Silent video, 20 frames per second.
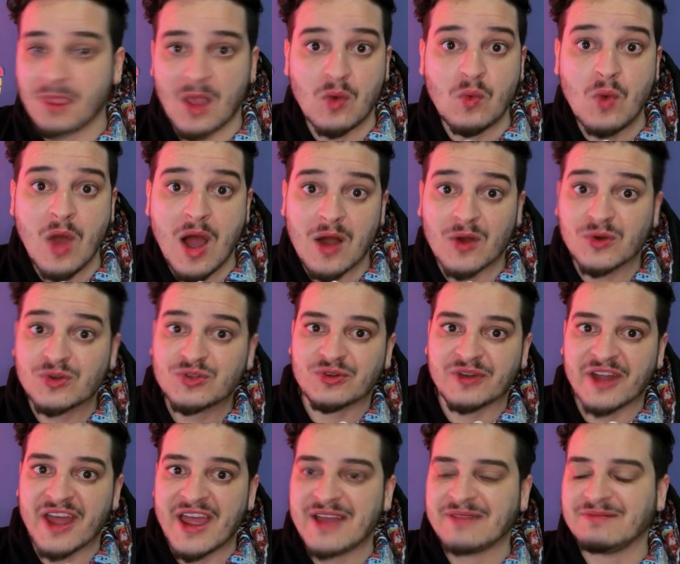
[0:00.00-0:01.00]
o áudio,
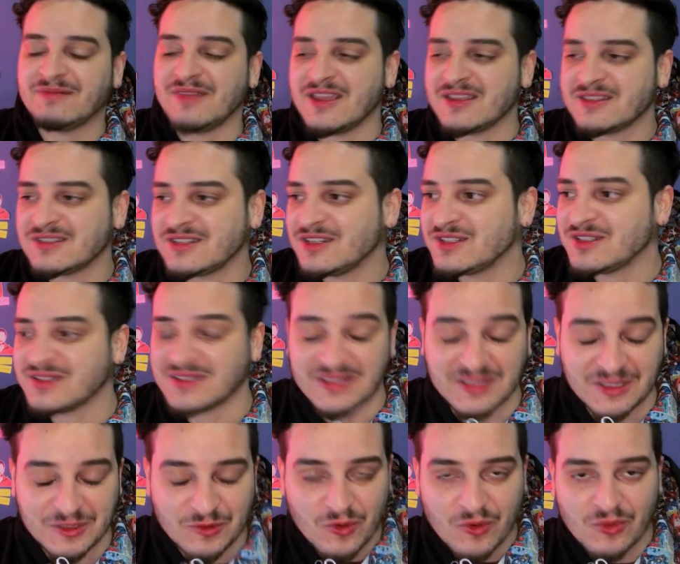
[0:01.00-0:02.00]
né, deste
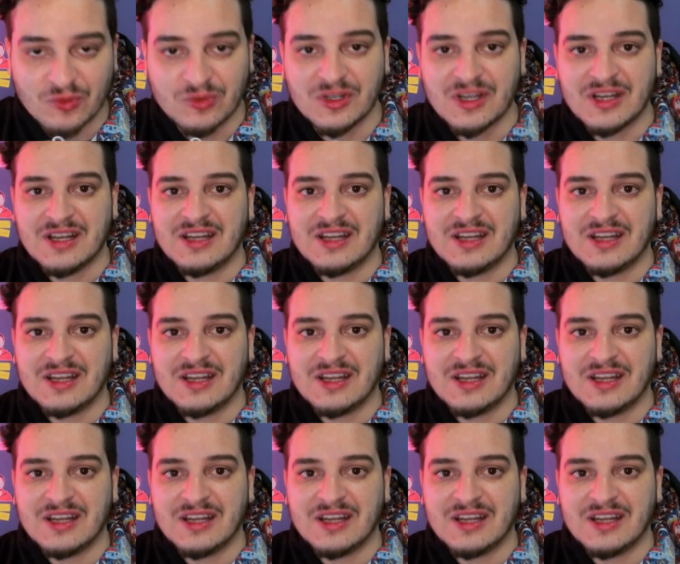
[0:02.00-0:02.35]
single.